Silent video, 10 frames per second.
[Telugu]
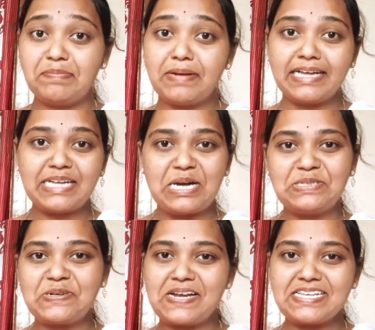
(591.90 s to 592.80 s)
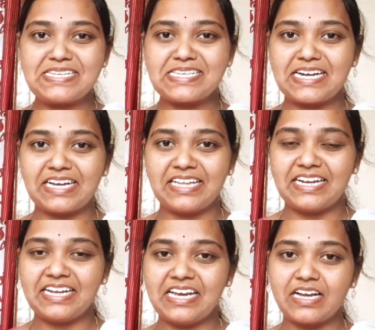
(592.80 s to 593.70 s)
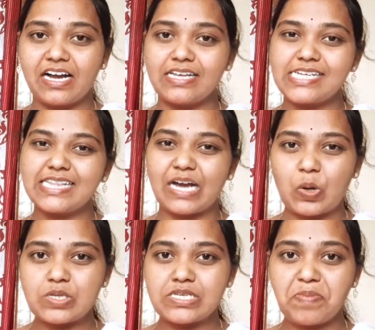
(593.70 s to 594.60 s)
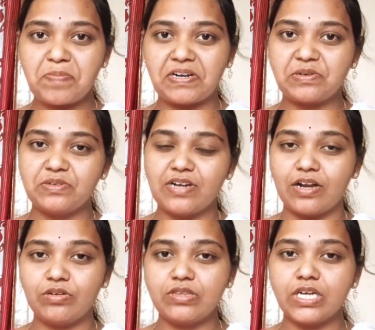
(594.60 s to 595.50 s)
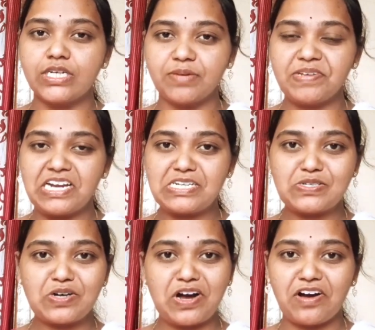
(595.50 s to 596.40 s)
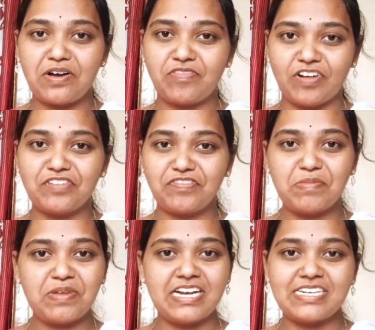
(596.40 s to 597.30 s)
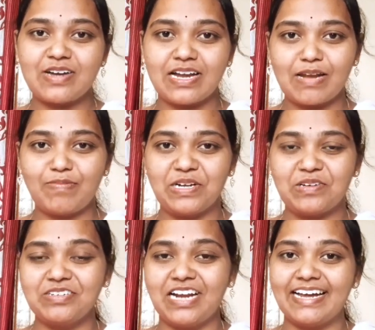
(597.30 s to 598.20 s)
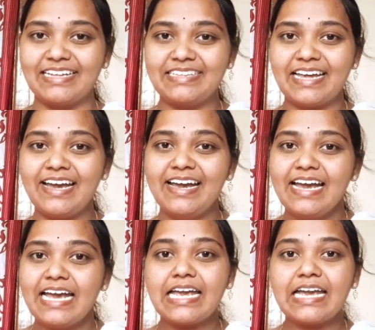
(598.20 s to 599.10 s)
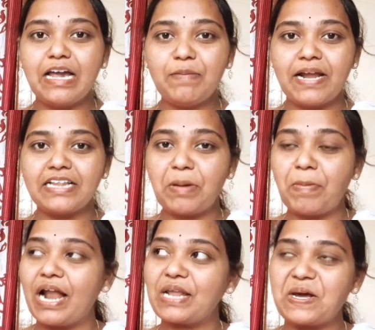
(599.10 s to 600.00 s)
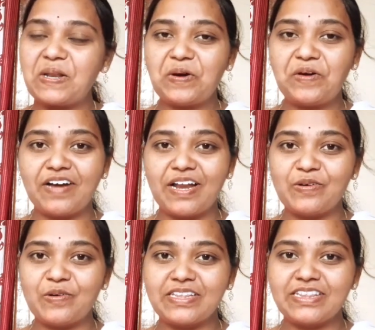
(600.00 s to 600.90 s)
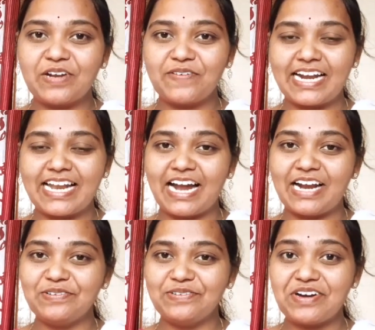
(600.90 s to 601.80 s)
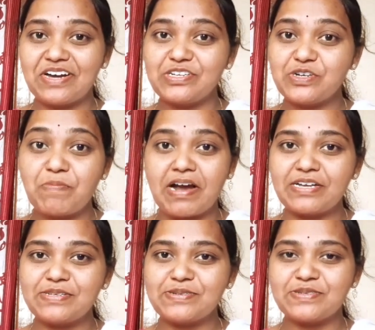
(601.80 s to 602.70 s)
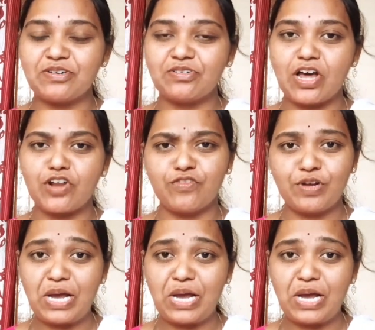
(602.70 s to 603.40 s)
ఇప్పుడైతే హన్యూ లేచేశారు కదండి ఇంకా చాలా తక్కువసేపే పడుకున్నాడు థర్టీ మినిట్స్ ఫార్టీ ఫైవ్ మినిట్స్ అట్లా పడుకున్నాడు అంతే ఇంకా ఇప్పుడైతే బాల్కల్లో వాళ్ళు ఇద్దరు వాళ్ళ డాడీ ఉన్న హన్షు మంకీ చూస్తూ ఉన్నారు